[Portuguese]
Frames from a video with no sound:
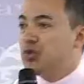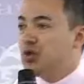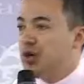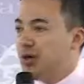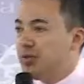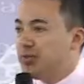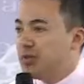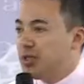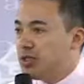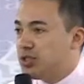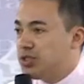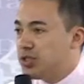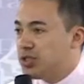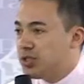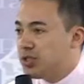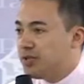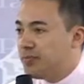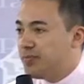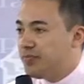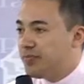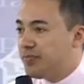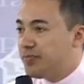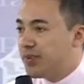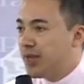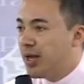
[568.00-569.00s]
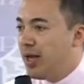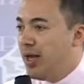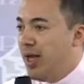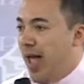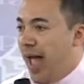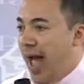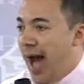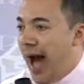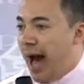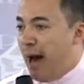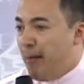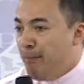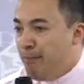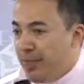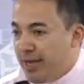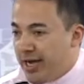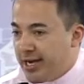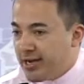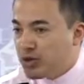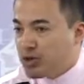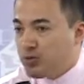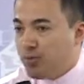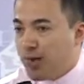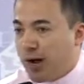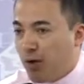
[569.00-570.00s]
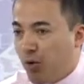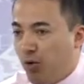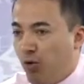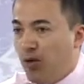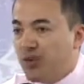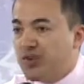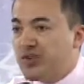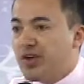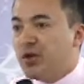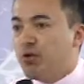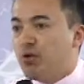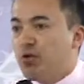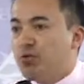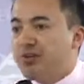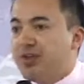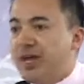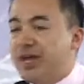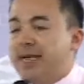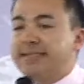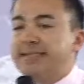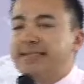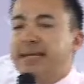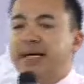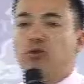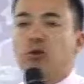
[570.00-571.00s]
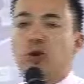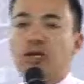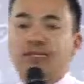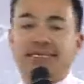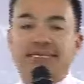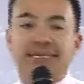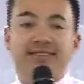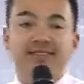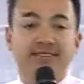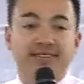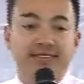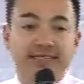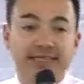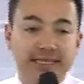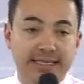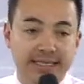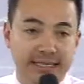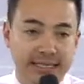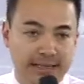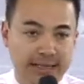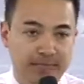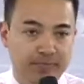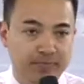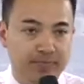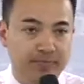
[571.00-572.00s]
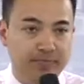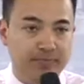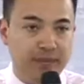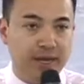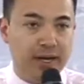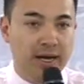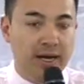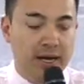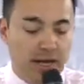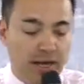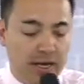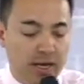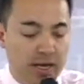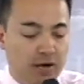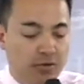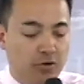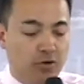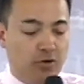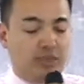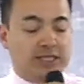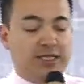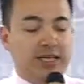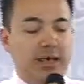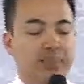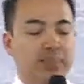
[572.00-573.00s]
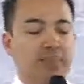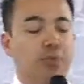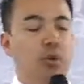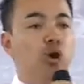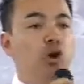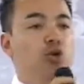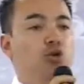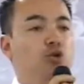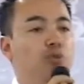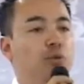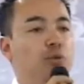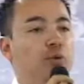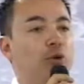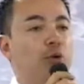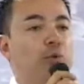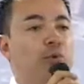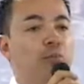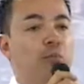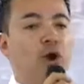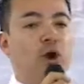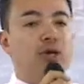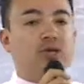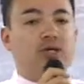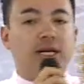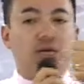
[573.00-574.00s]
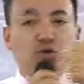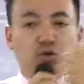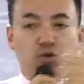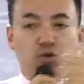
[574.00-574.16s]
homens. A mesma coisa acontece na nossa vida. Você põe um propósito na